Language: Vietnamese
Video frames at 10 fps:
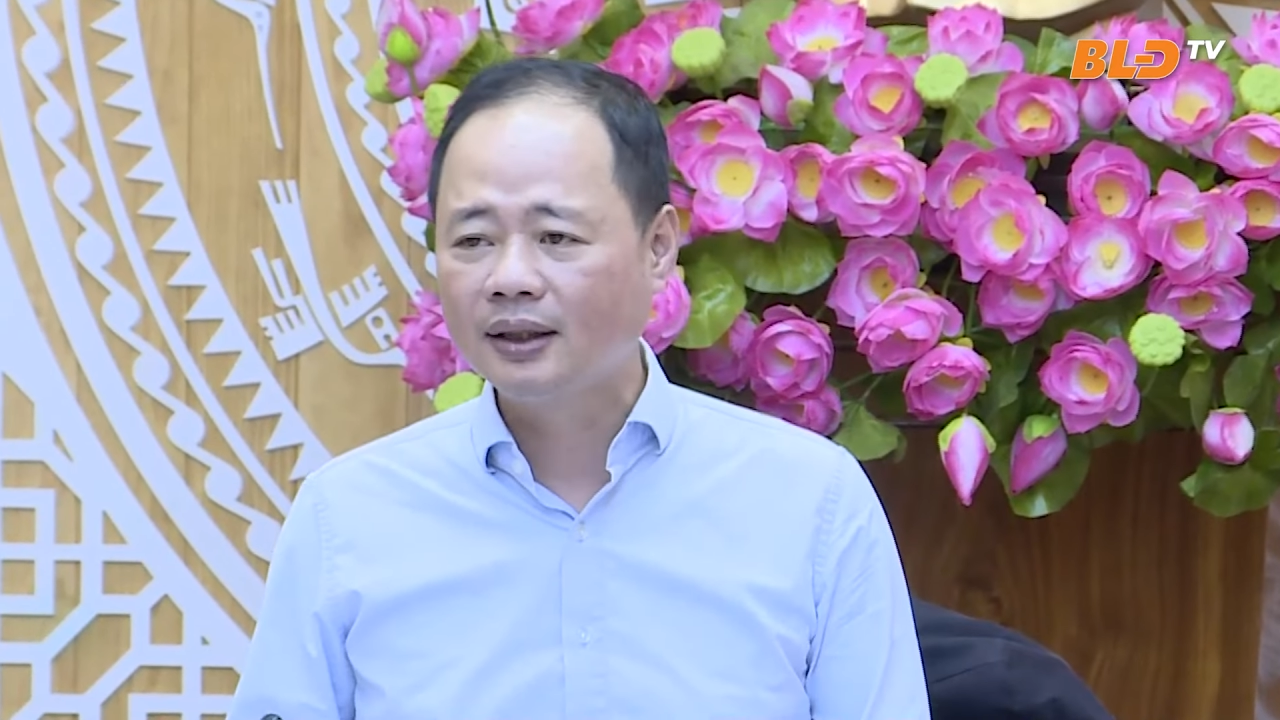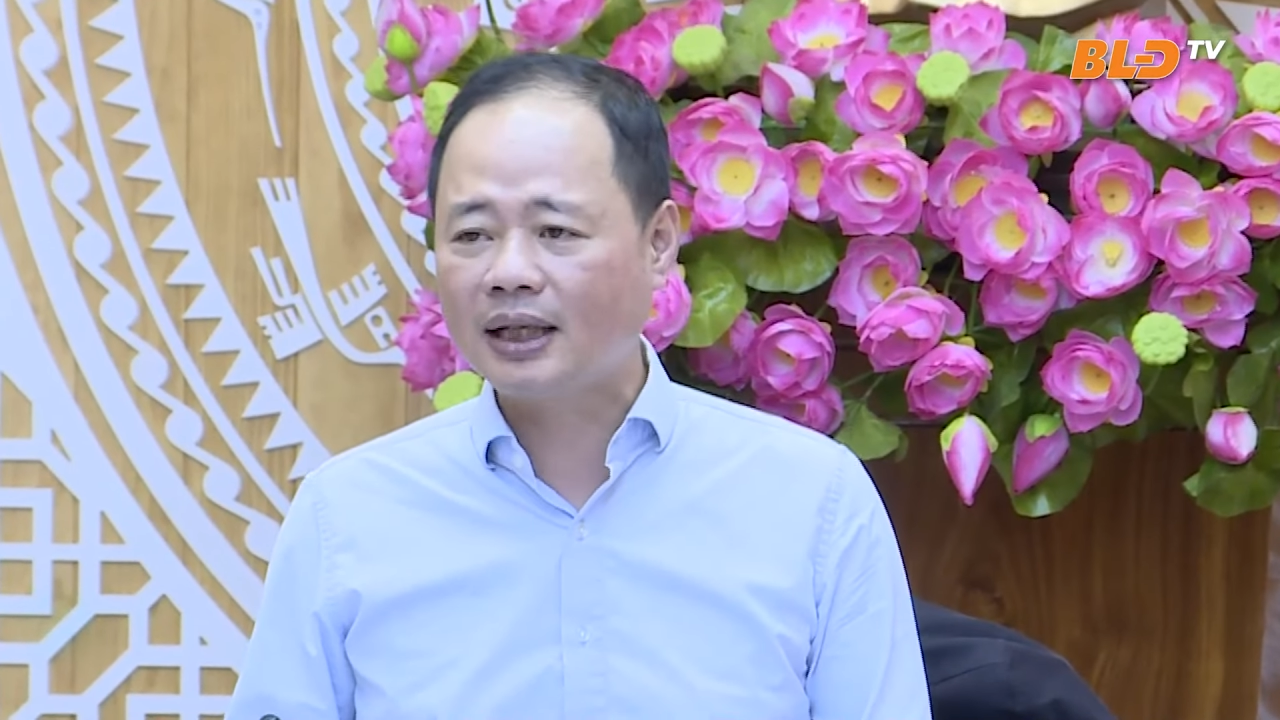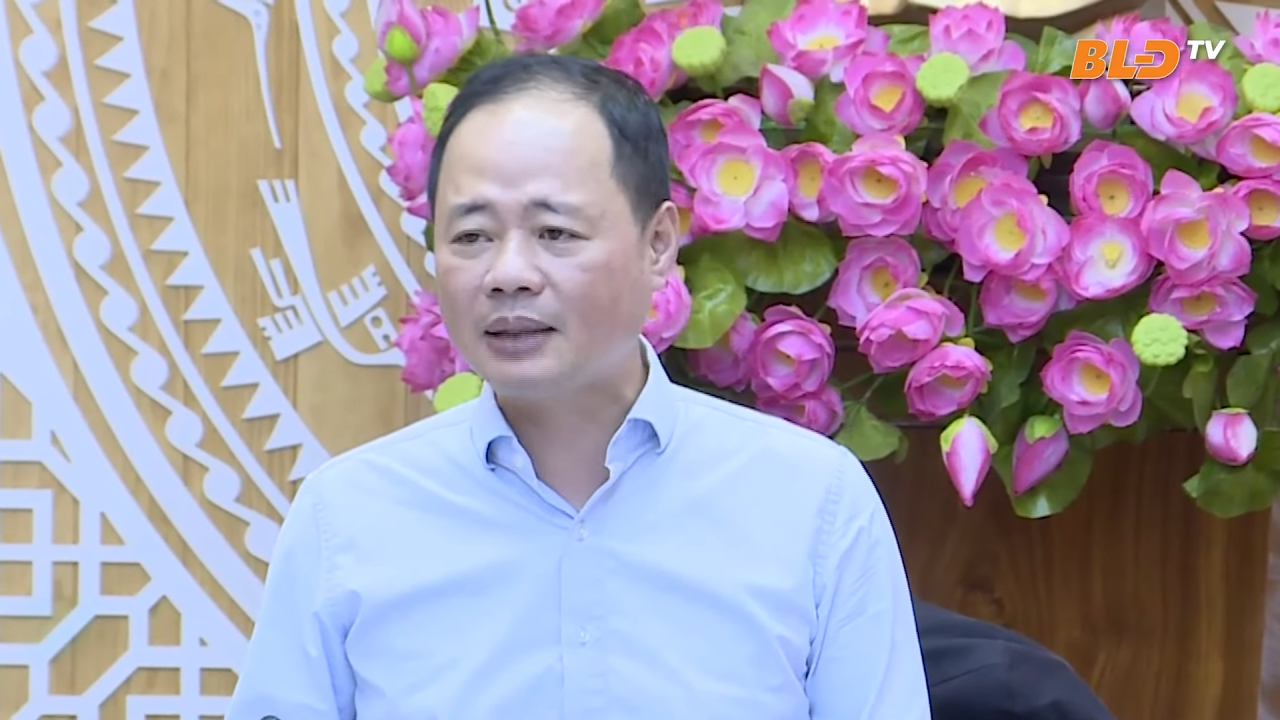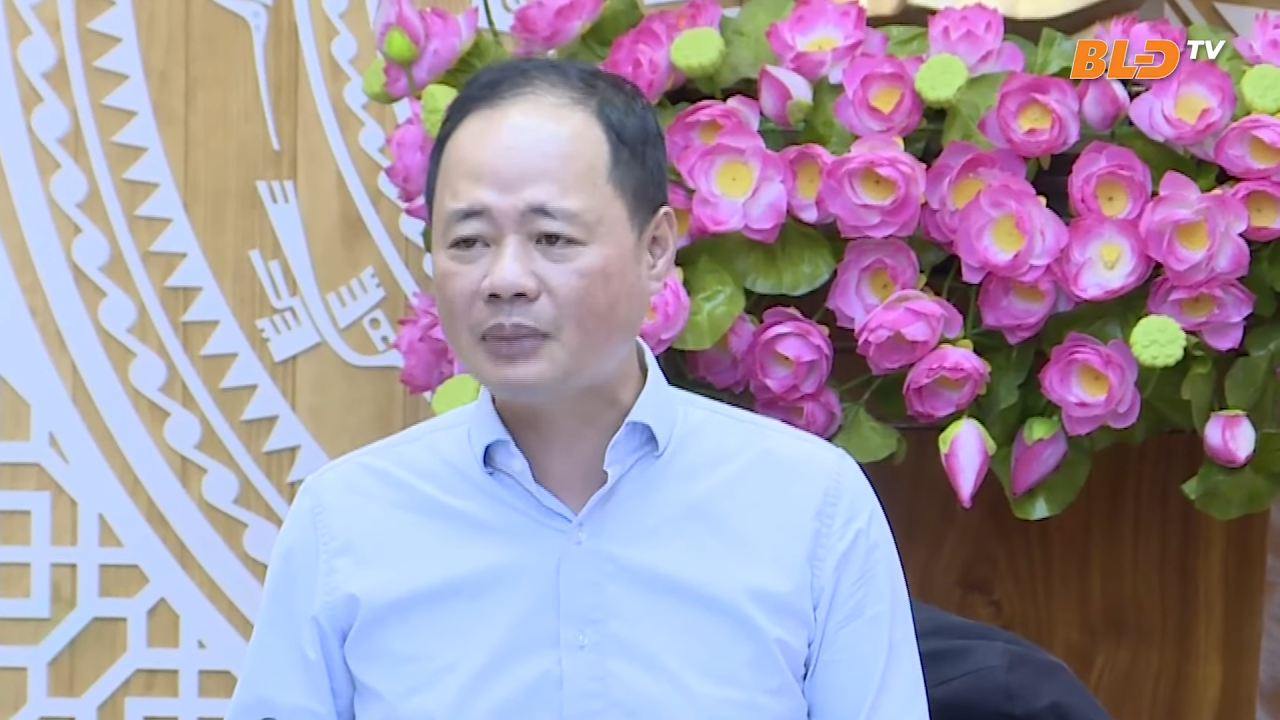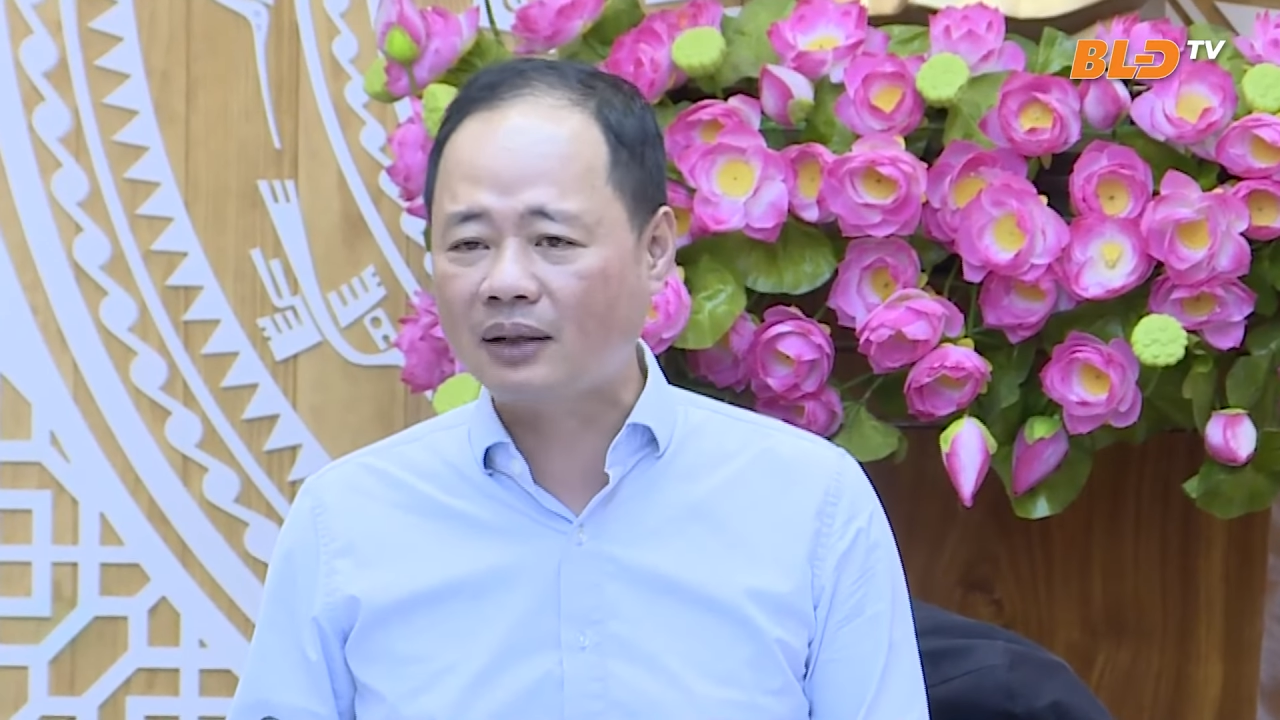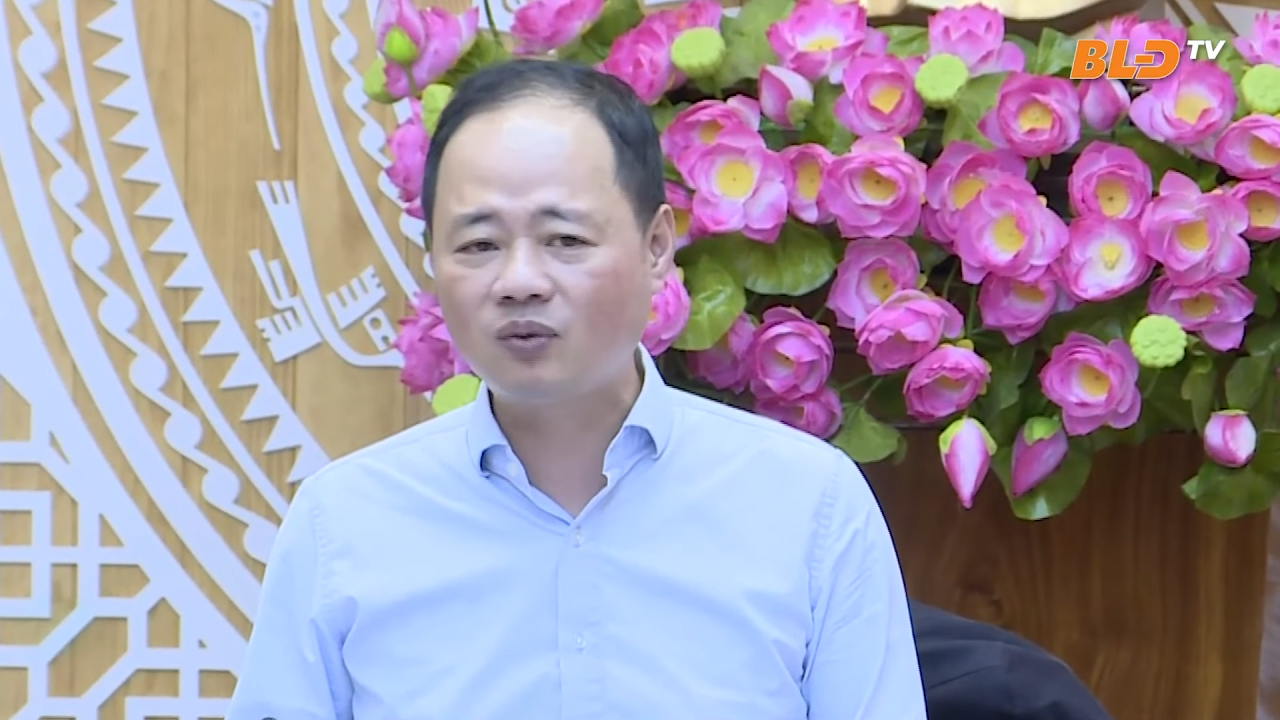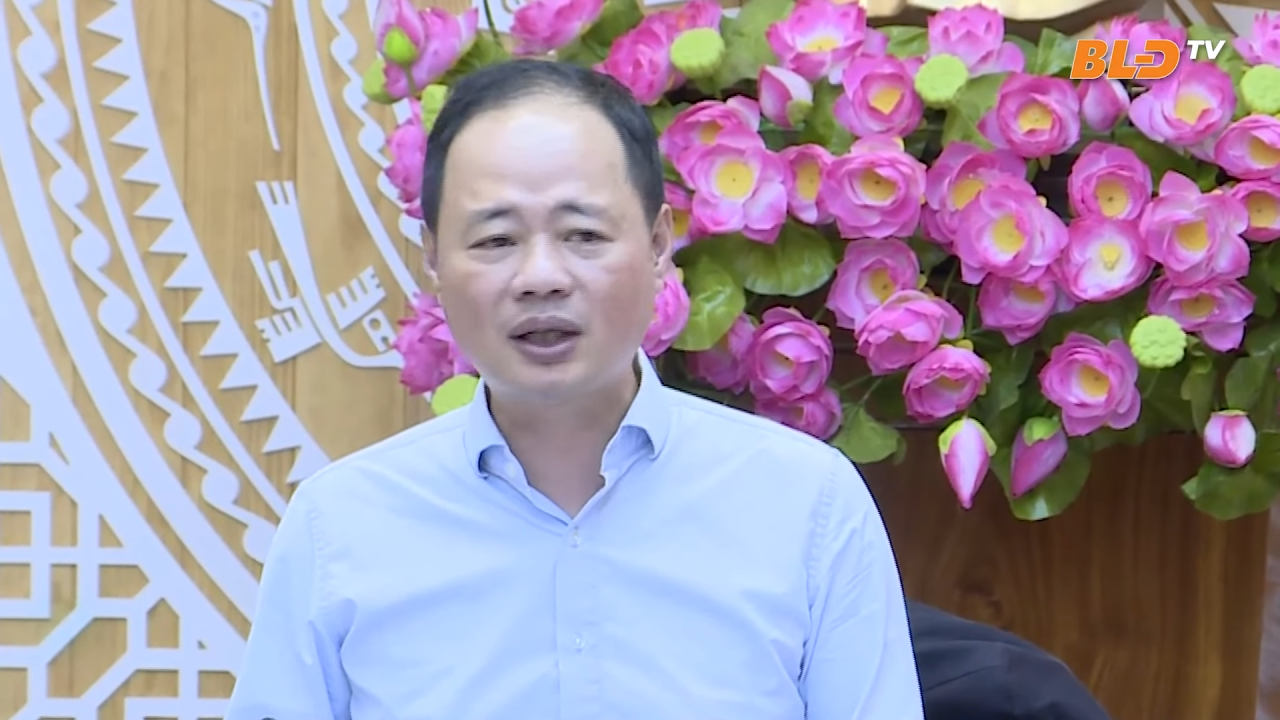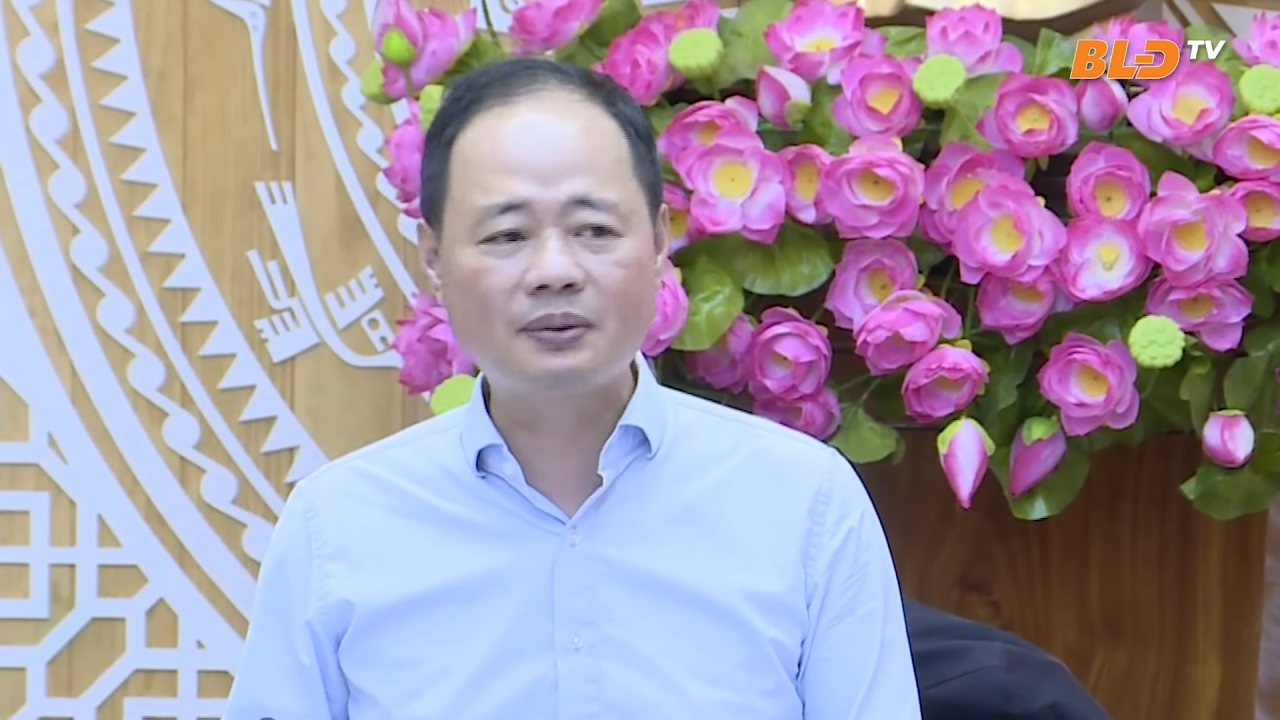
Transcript: khai mạc và ngày